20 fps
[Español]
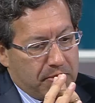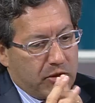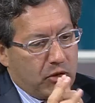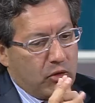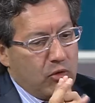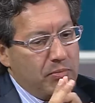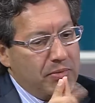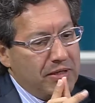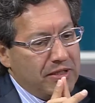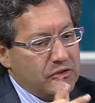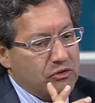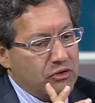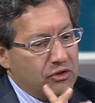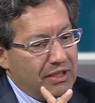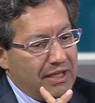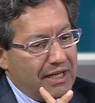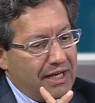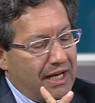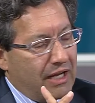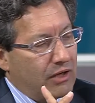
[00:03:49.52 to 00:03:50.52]
preocupan
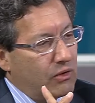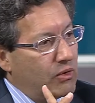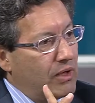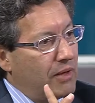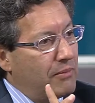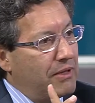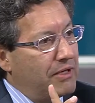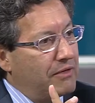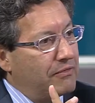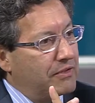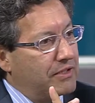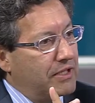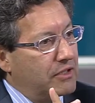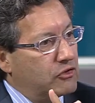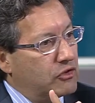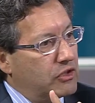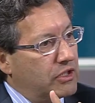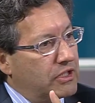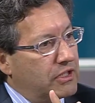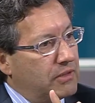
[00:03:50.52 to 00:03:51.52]
son algunas
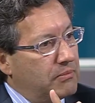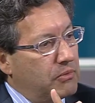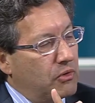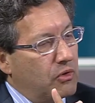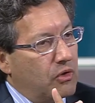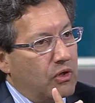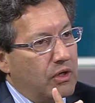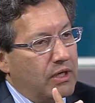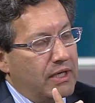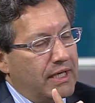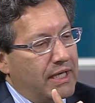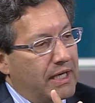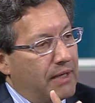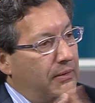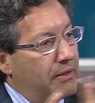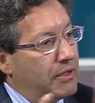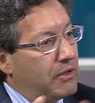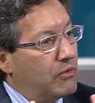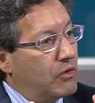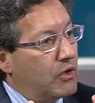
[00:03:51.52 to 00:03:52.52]
manifestaciones tipo
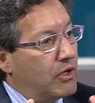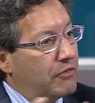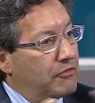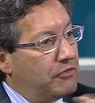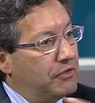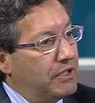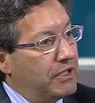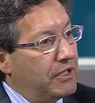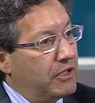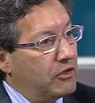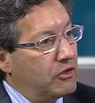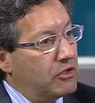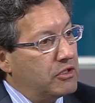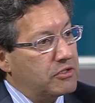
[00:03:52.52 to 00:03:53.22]
Eve de Bonafini, ¿no?